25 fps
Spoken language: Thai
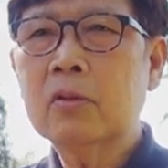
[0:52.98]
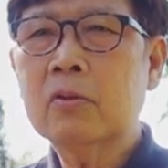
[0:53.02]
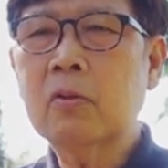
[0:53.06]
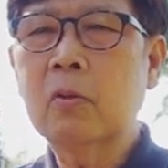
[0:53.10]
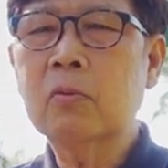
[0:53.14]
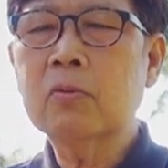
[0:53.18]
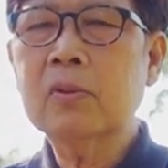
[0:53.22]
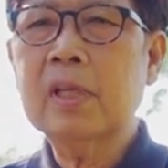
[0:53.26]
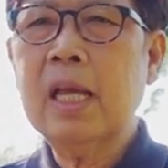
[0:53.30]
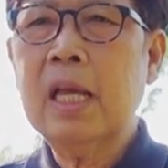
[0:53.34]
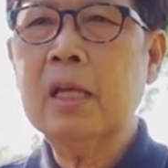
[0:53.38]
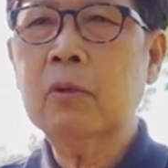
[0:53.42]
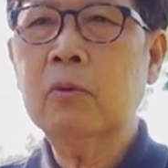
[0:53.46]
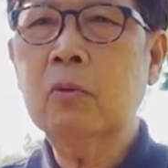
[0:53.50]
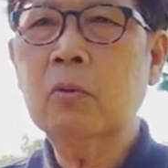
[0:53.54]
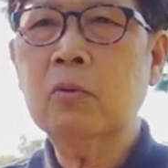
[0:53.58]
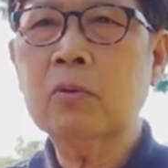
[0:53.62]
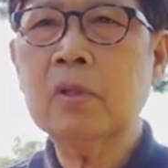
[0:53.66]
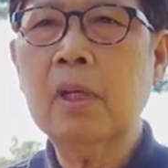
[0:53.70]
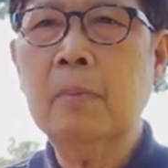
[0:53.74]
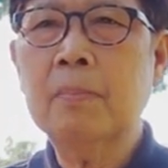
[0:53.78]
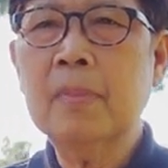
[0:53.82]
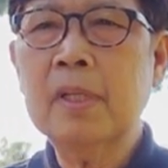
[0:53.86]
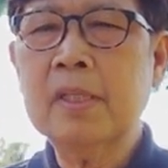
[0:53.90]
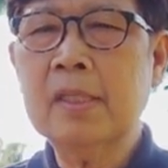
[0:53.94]
ทรงสร้างทุก
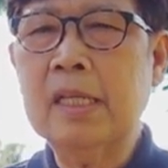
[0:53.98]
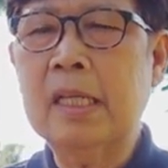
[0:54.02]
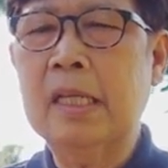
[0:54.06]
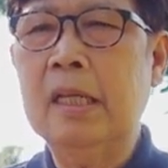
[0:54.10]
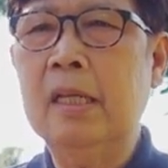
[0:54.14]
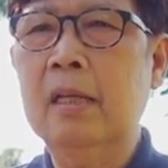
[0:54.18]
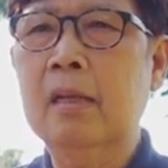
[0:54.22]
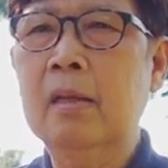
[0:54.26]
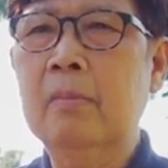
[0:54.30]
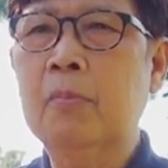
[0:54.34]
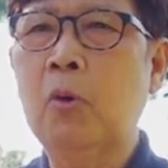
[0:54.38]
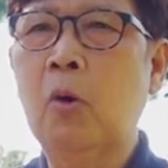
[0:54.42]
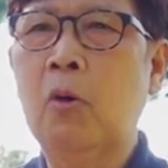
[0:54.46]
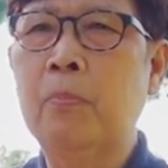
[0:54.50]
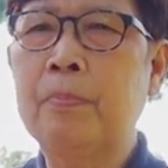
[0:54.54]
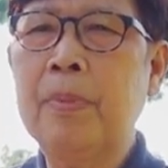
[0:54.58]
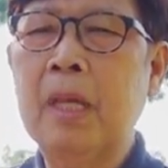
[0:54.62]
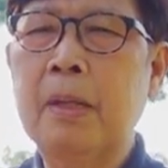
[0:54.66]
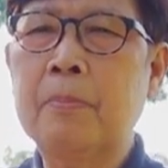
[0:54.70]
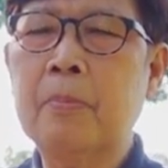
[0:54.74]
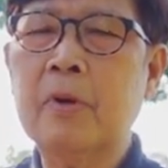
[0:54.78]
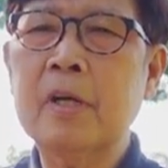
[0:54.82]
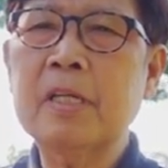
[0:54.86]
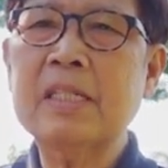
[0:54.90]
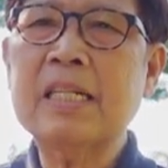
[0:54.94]
สรรพสิ่งพระองค์
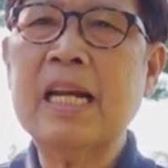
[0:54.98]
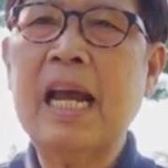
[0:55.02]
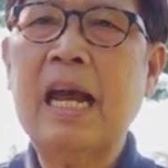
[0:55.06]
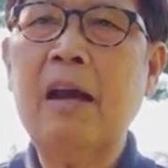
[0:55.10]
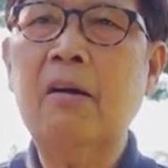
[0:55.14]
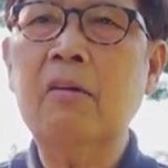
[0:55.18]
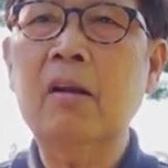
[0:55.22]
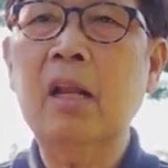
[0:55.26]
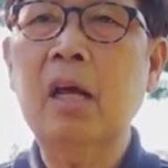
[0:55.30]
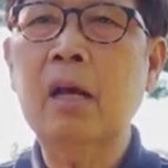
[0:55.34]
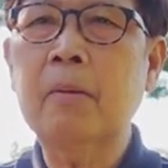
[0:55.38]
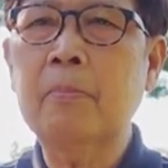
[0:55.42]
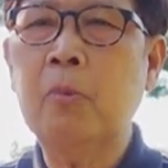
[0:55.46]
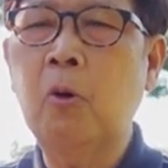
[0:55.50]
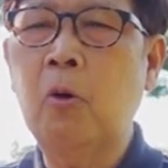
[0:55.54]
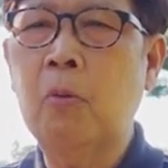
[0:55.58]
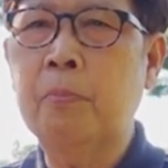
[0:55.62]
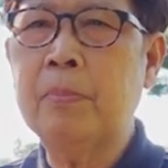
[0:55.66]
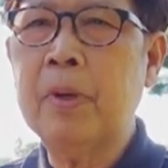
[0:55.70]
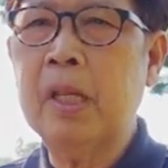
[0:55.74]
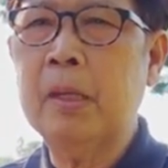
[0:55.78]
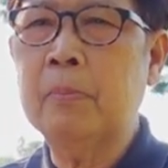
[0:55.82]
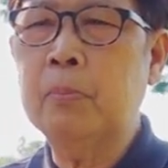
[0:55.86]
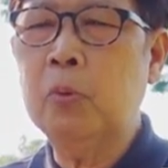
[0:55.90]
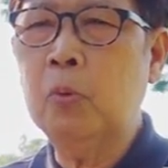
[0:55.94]
เป็นพระเจ้าและพระอง
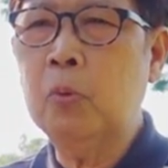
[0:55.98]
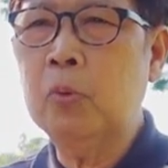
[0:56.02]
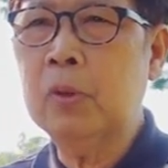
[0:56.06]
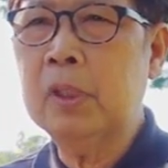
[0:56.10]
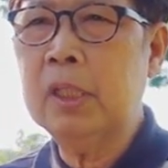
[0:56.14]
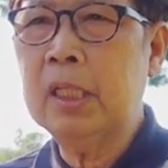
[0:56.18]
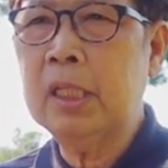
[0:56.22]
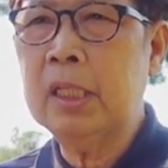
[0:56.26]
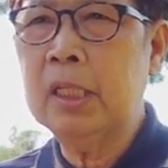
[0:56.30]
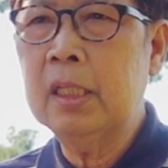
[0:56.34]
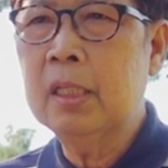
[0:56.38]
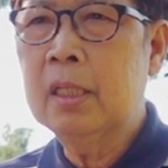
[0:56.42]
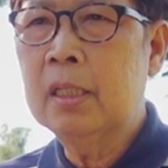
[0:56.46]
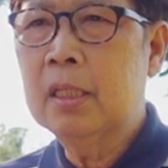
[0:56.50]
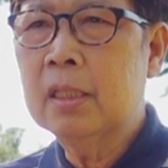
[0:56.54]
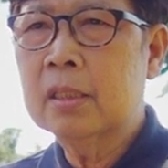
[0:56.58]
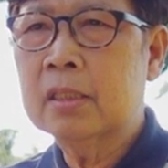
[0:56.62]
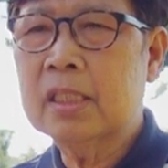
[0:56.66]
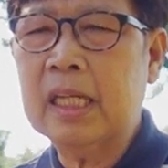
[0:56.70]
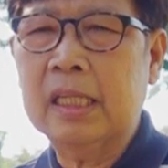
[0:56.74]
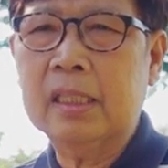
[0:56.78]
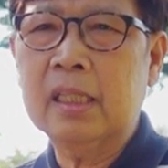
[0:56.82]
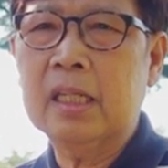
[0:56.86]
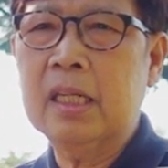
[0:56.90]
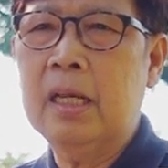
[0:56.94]
ค์เป็นผู้ที่
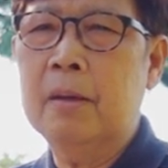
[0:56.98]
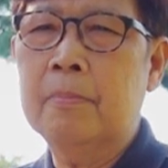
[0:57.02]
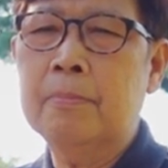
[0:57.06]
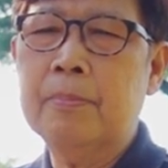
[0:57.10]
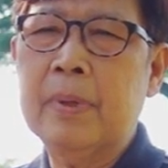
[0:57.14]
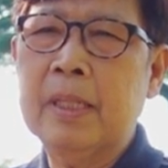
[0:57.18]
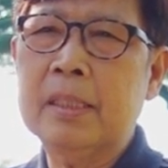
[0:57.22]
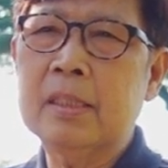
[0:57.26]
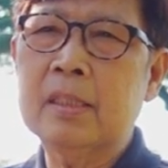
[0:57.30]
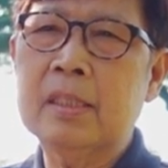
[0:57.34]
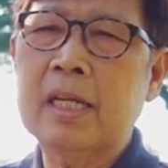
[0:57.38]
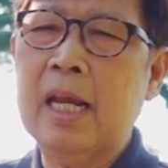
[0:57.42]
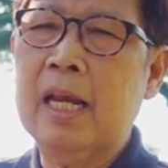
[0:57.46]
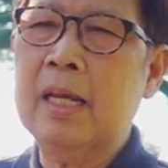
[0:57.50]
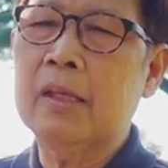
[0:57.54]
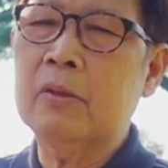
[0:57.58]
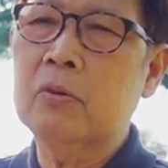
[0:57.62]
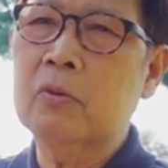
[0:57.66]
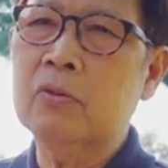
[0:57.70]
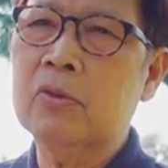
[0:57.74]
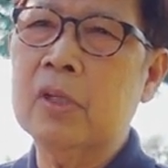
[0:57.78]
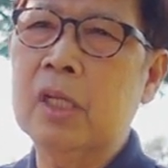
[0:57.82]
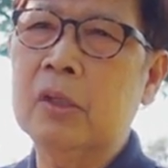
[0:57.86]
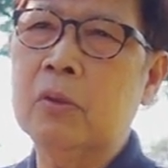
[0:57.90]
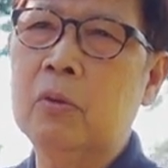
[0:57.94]
จัดเตรียมปัจจัย
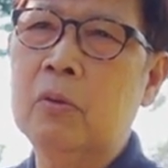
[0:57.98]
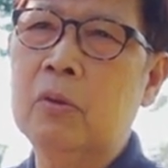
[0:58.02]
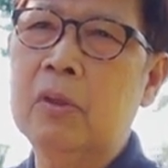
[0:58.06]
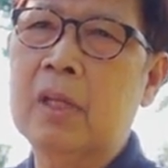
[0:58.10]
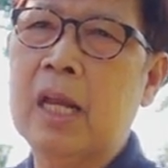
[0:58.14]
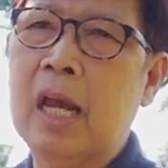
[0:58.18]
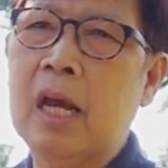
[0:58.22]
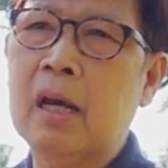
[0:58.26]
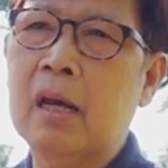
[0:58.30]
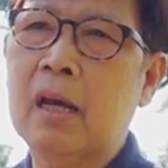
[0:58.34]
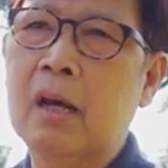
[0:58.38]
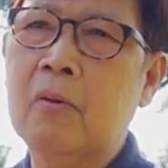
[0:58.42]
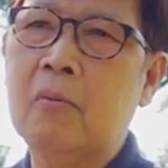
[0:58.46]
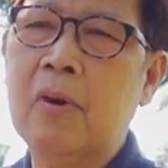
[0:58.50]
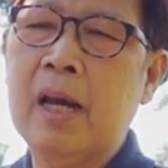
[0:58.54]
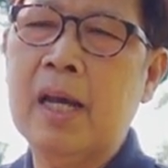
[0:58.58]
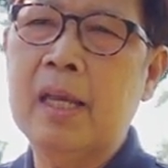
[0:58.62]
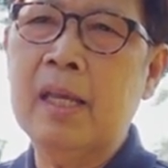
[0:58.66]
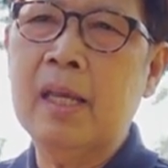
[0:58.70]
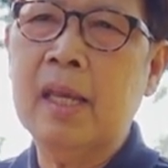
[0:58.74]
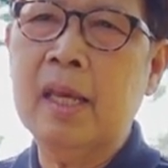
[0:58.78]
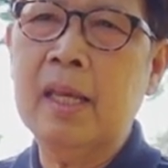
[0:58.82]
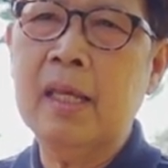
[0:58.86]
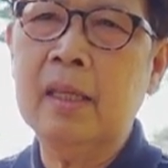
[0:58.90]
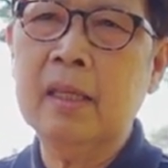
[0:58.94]
ทุกสิ่งทุกอย่างเอาไว้
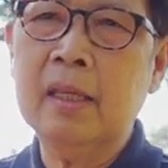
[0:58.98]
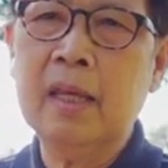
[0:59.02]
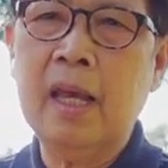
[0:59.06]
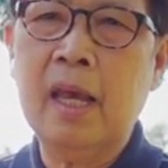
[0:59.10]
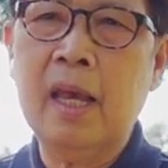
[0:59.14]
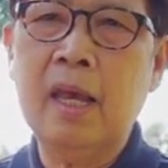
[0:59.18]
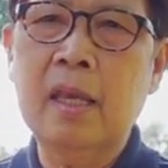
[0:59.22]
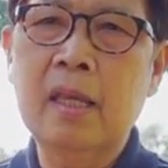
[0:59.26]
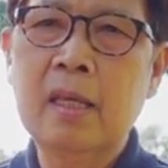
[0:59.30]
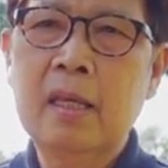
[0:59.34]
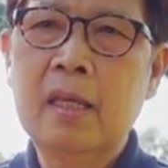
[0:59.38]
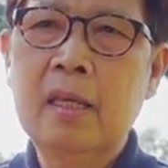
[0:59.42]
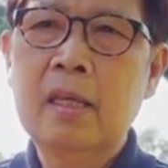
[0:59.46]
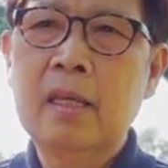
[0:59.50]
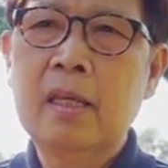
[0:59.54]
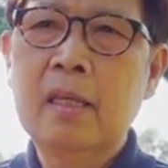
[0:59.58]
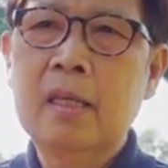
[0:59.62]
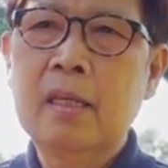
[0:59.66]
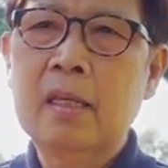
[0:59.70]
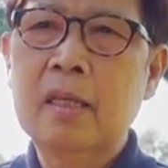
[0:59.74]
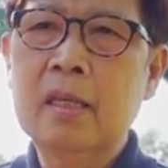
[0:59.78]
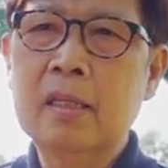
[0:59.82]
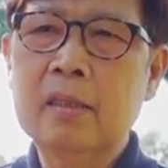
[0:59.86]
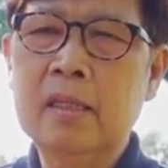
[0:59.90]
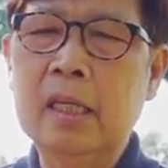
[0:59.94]
ให้แก่
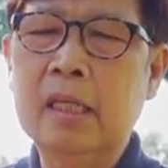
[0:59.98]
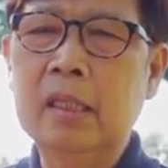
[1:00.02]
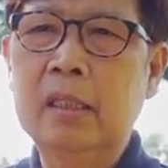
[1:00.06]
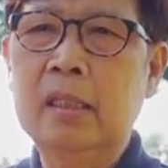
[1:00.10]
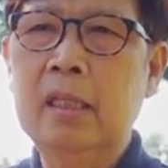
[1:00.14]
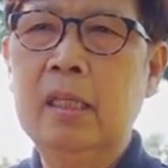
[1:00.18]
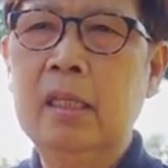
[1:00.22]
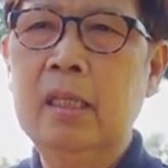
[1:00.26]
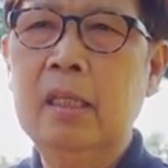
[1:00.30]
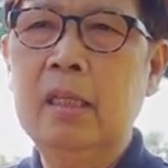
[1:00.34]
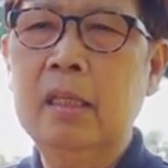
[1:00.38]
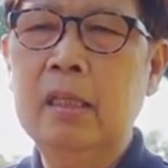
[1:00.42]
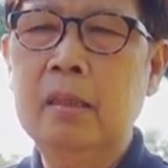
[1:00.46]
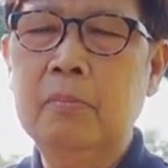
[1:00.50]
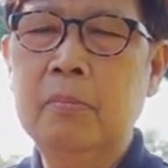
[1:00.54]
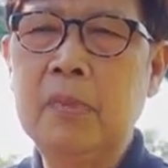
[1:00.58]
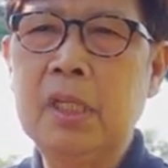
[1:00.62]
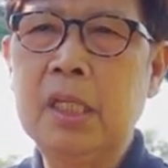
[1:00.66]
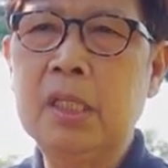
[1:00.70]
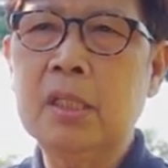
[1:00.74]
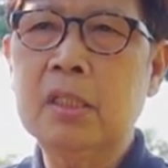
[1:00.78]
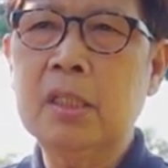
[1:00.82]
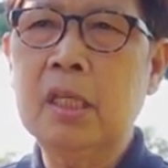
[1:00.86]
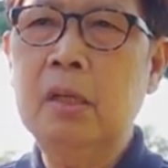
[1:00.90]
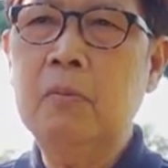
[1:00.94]
สิ่งที่
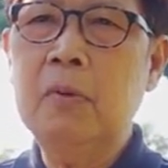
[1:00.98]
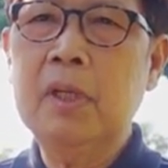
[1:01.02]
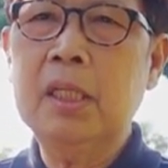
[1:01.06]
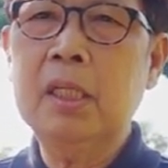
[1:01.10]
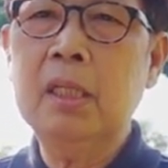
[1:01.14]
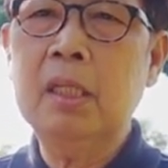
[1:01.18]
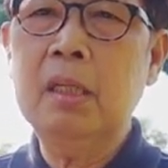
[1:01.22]
มีชีวิต